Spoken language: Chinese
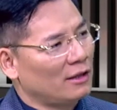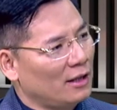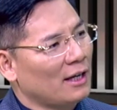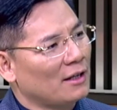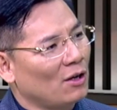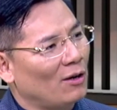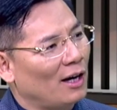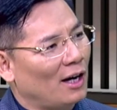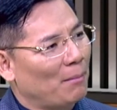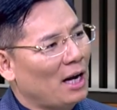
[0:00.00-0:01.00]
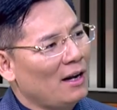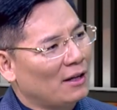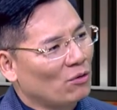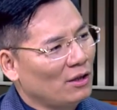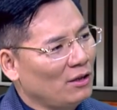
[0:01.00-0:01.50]
在加州啊，马里
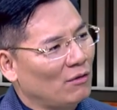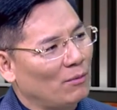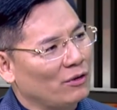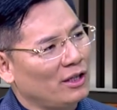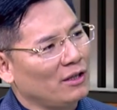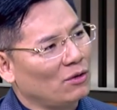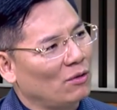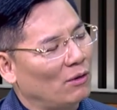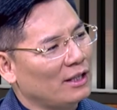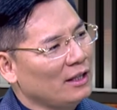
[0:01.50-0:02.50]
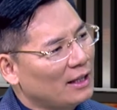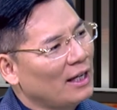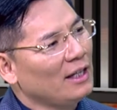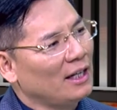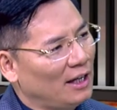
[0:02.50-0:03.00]
兰多久我不清楚，我相信他
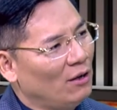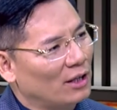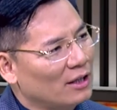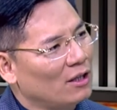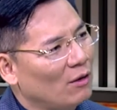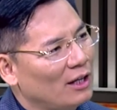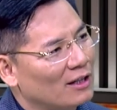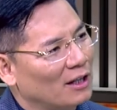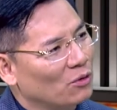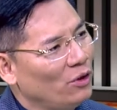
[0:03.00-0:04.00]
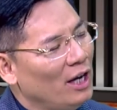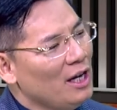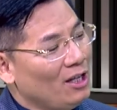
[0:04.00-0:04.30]
应该也有个特快的程序，